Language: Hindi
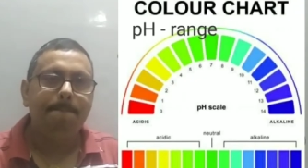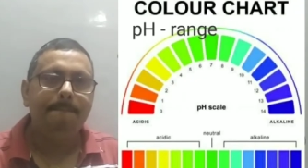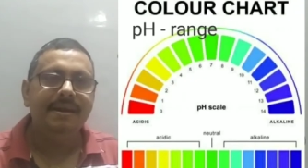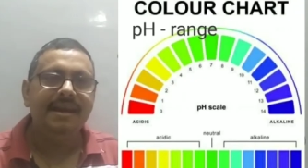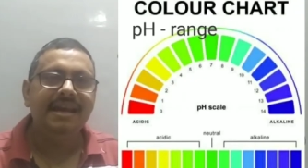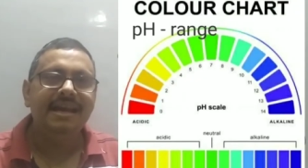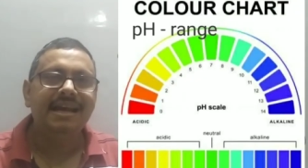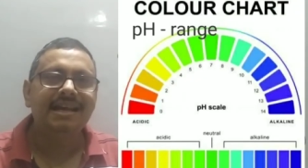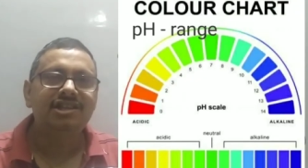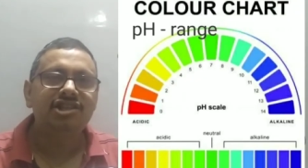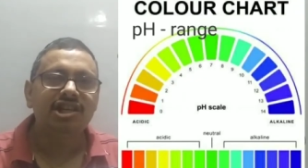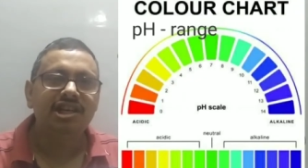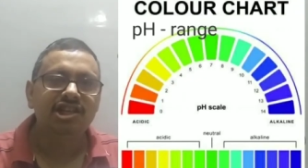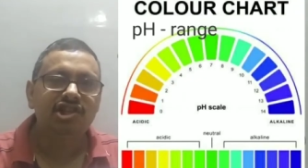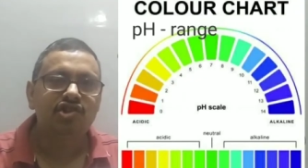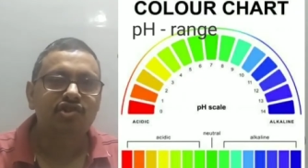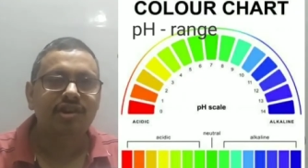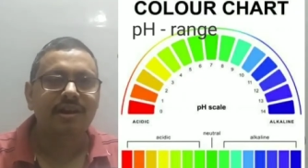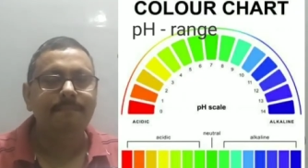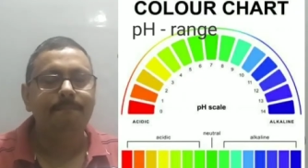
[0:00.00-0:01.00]
पीएच
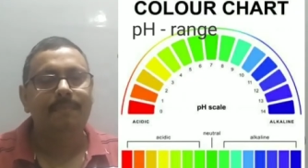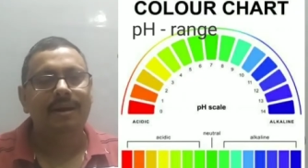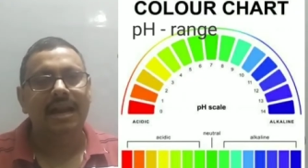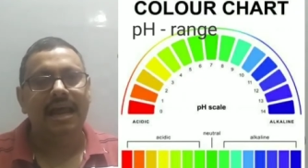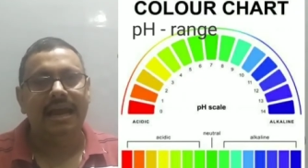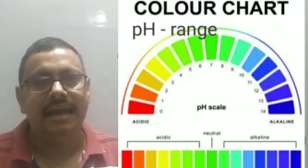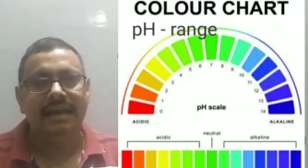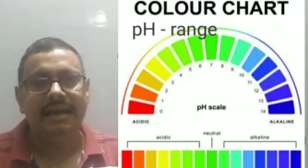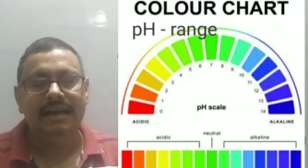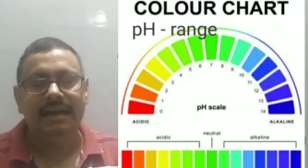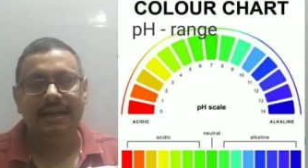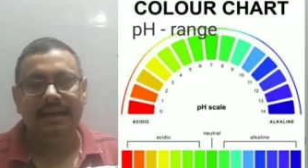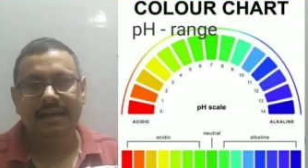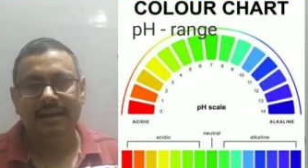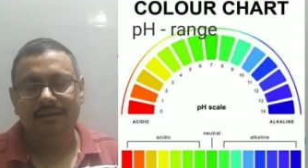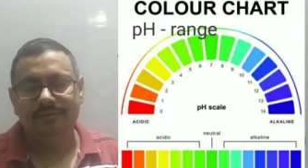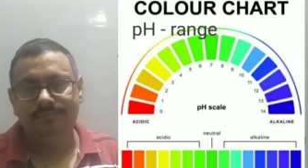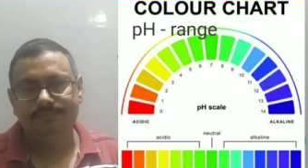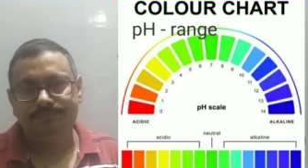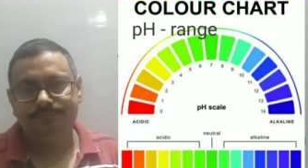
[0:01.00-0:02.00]
स्ट्रिप बनाई गई
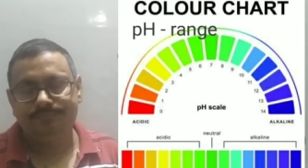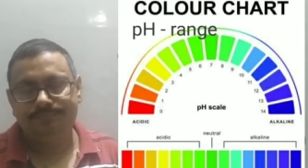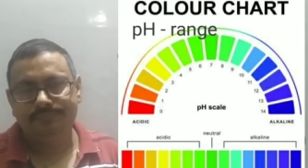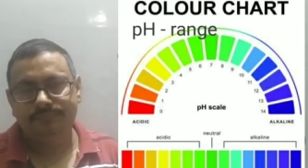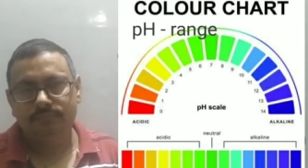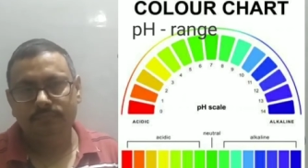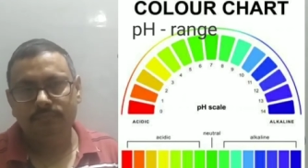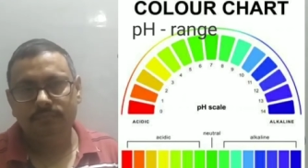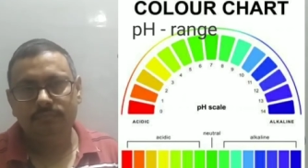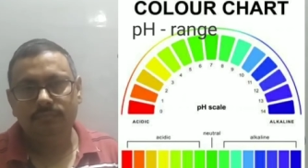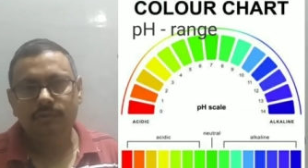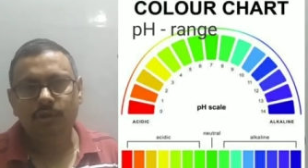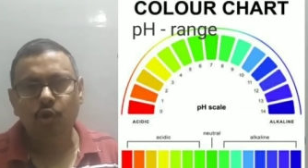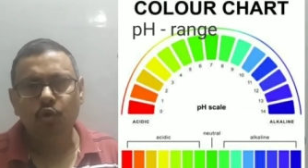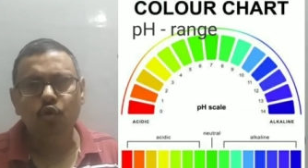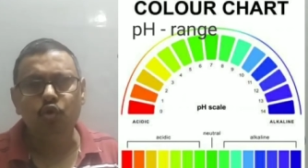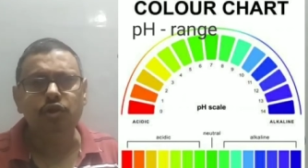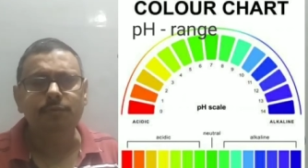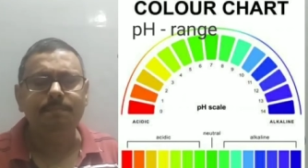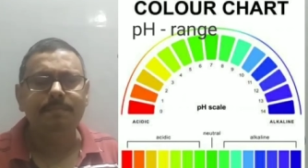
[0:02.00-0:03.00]

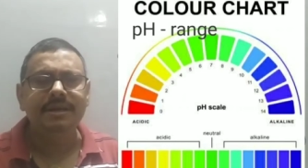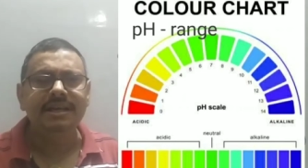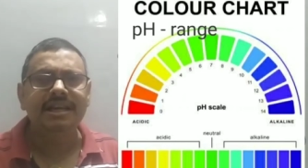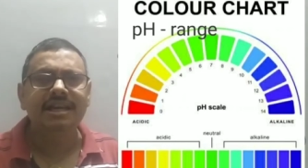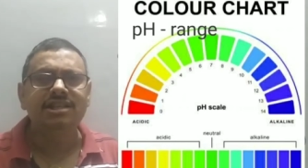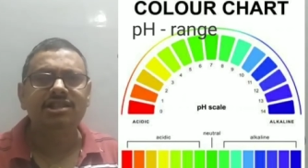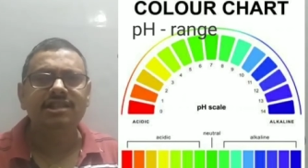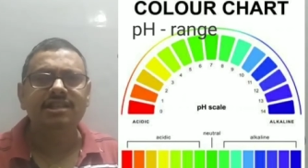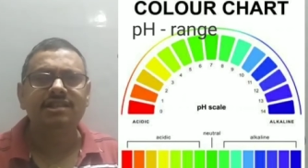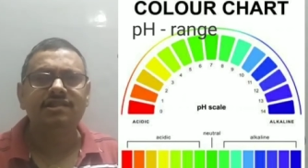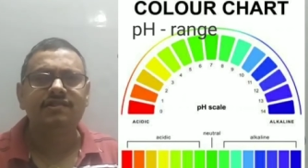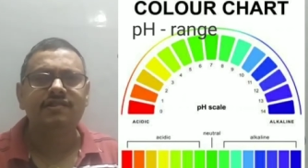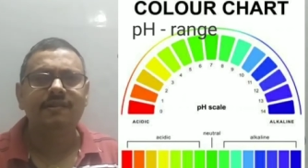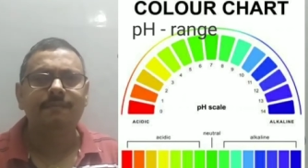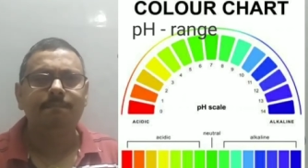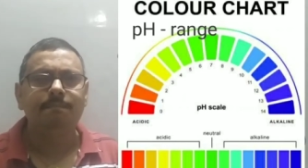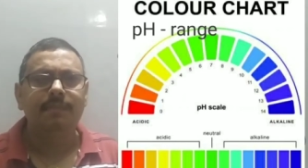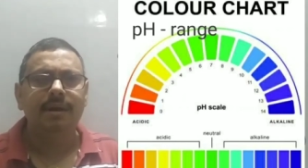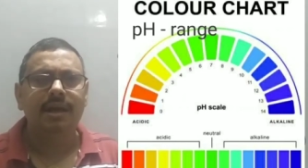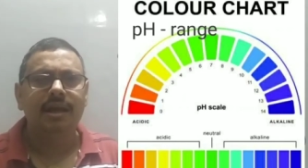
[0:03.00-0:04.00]
उस पीएच
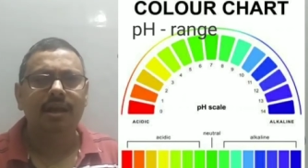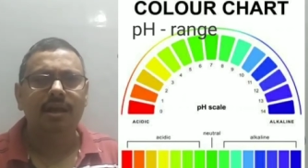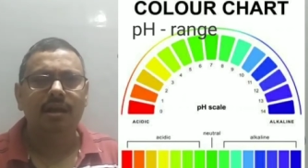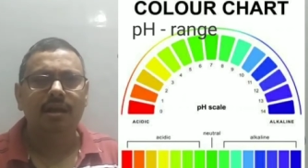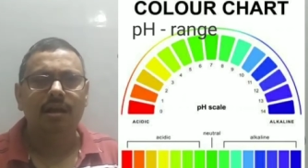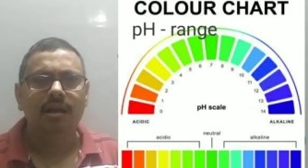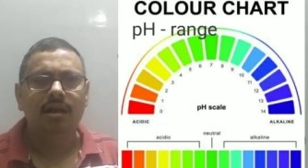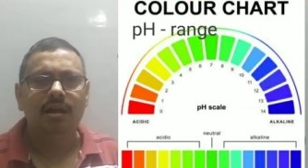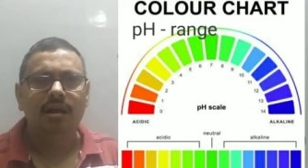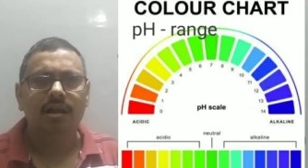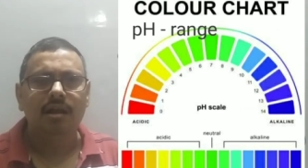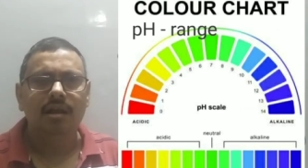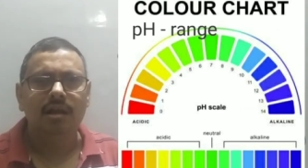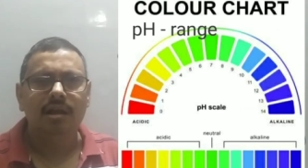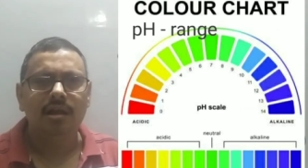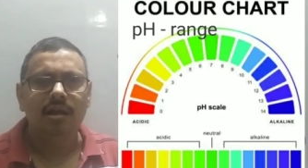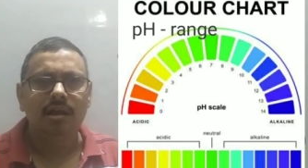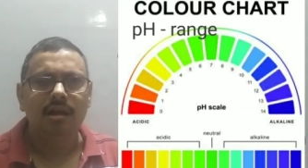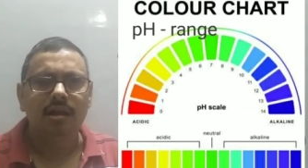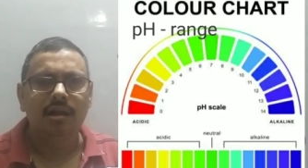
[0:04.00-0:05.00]
स्ट्रिप में
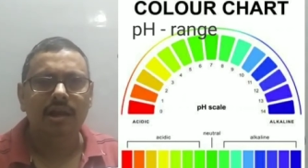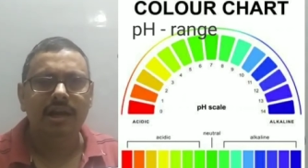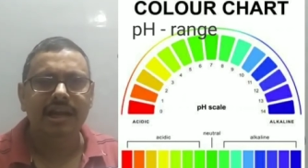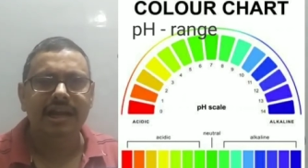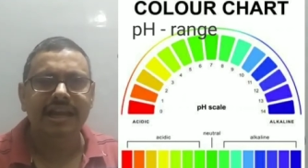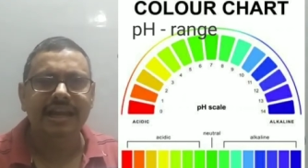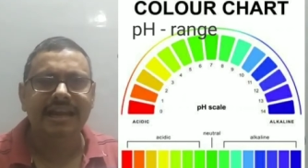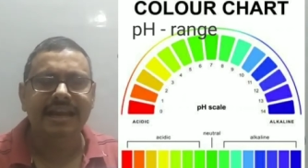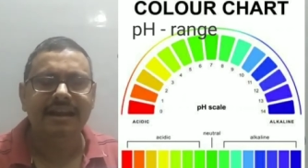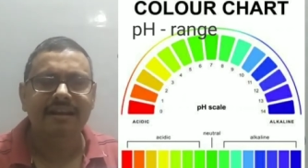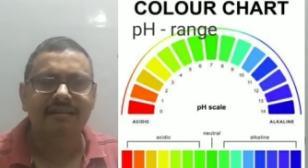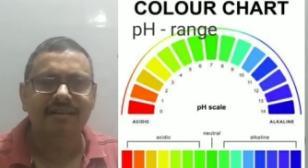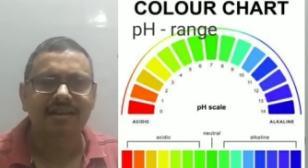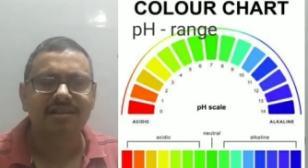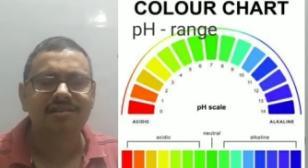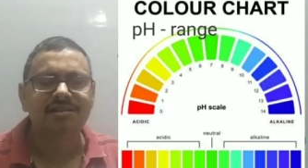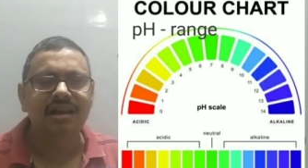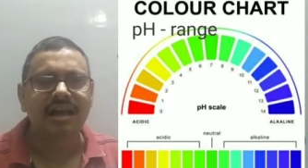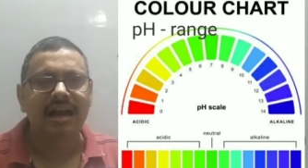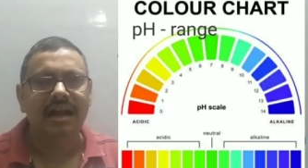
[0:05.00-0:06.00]

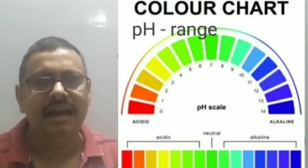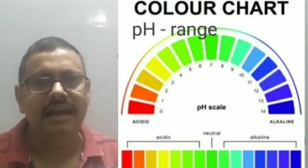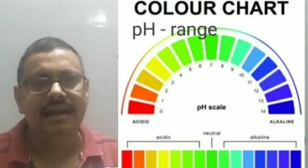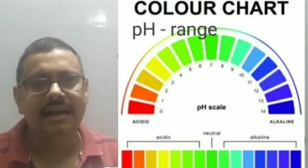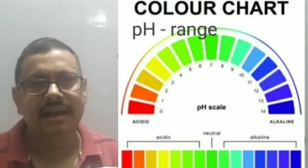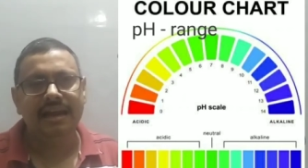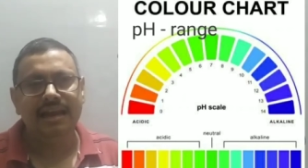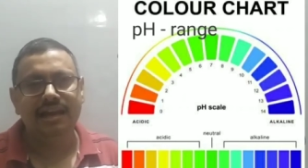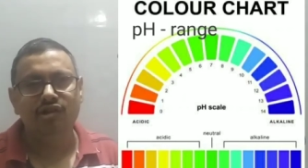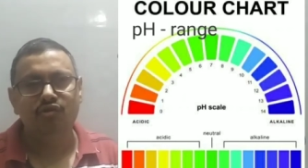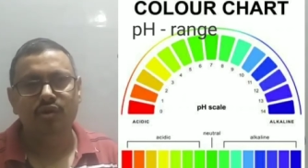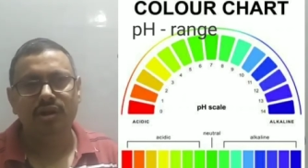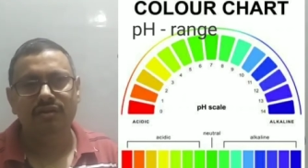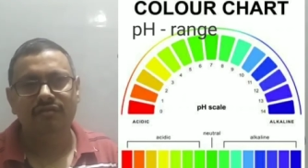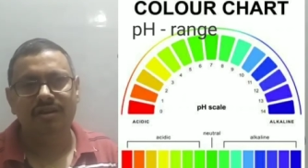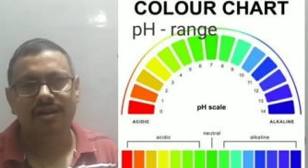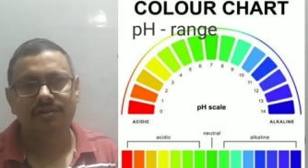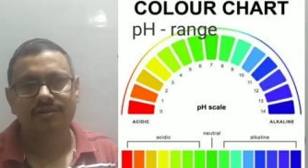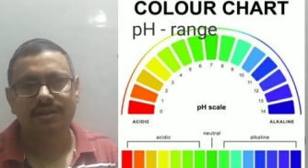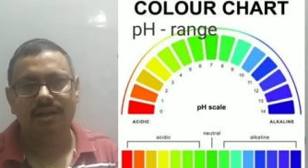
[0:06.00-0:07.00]
इंडिकेटर्स लगाए गए
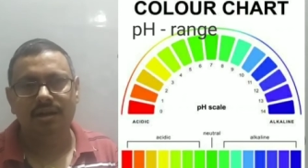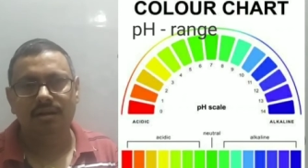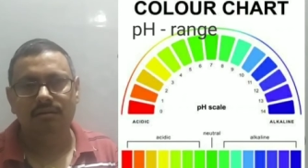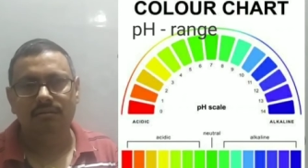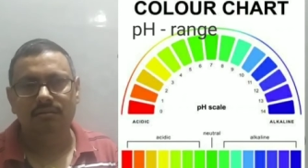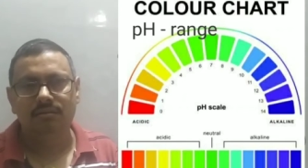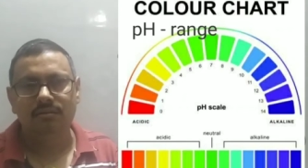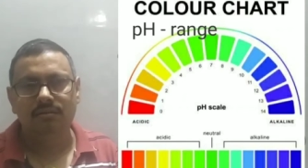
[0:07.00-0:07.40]
यूनिवर्सल